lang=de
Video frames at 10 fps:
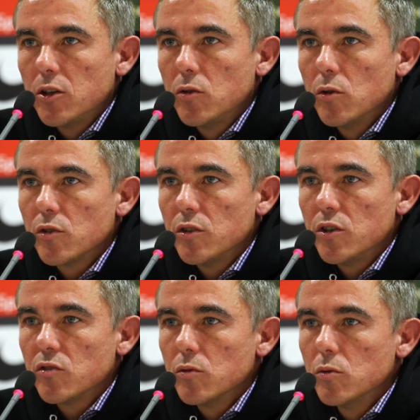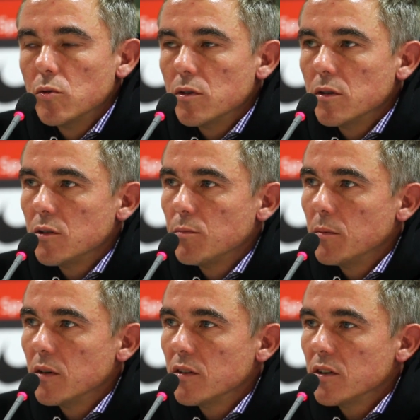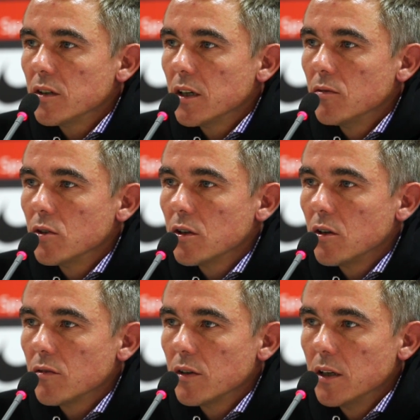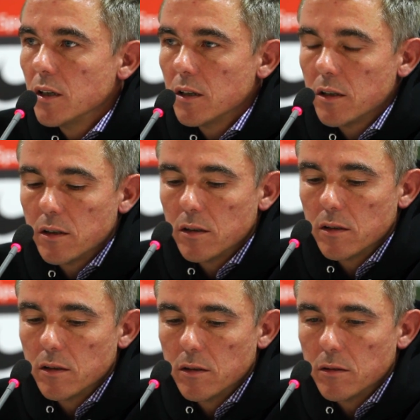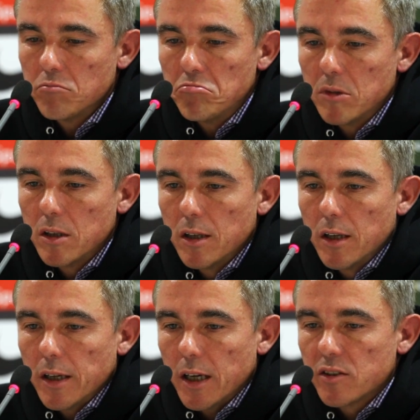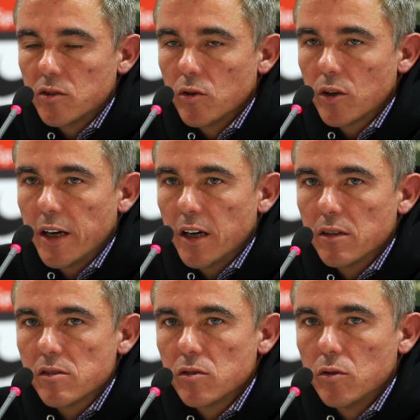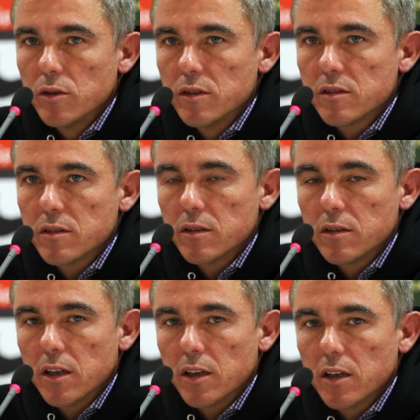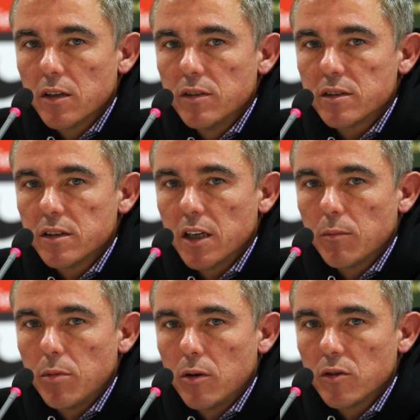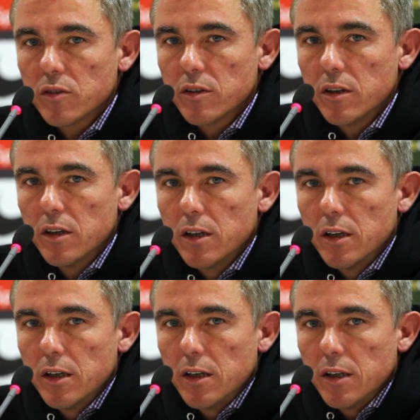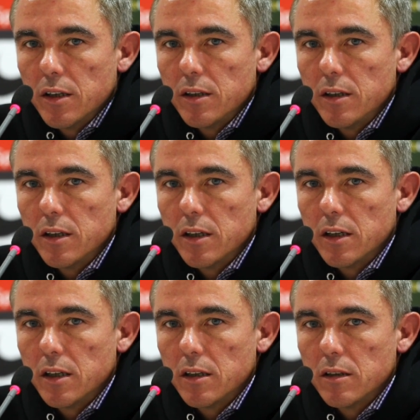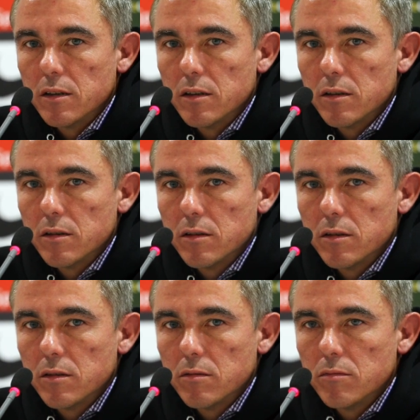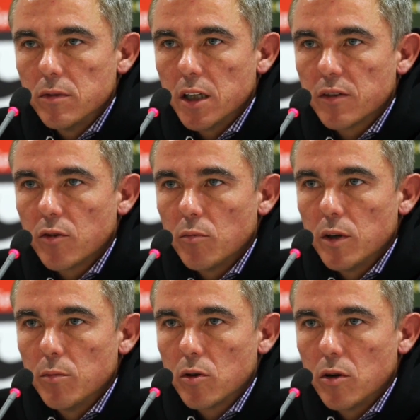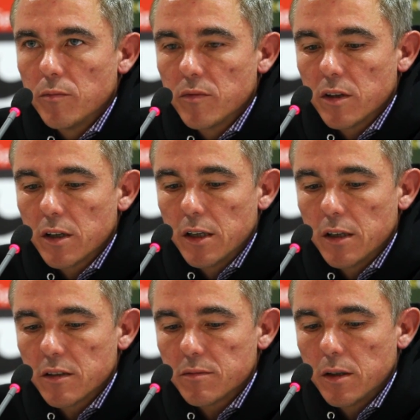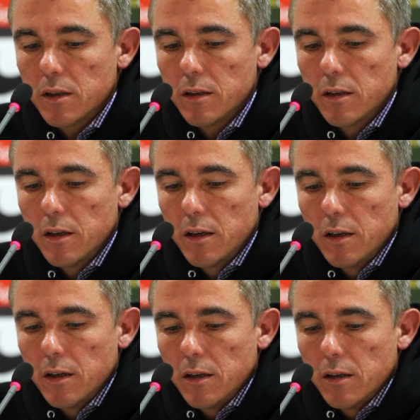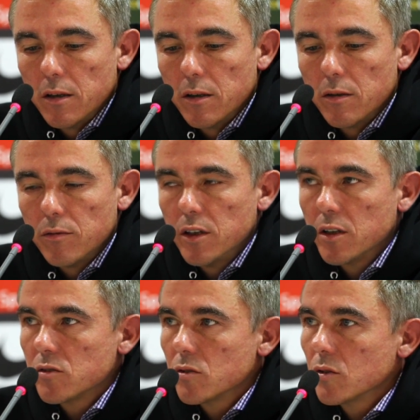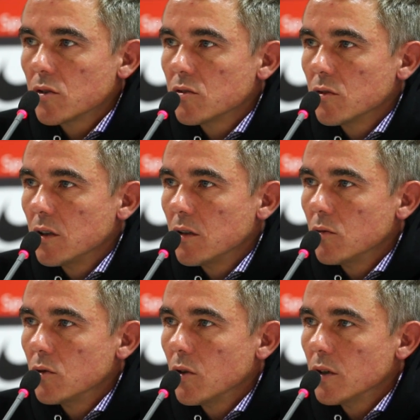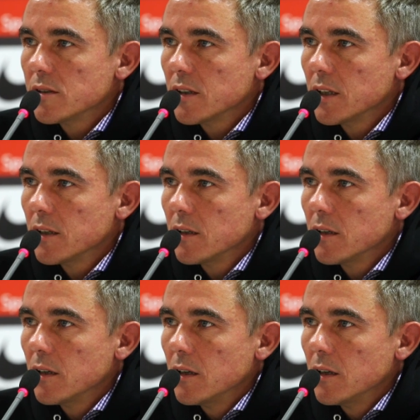die Tür ist nicht zu. Ich bin mir sicher, er wird auch wieder äh, ja, zurückkehren zu uns nach einer gewissen Denkpause, die er äh, jetzt von mir bekommt. Er geht erstmal äh, wieder zurück zur U19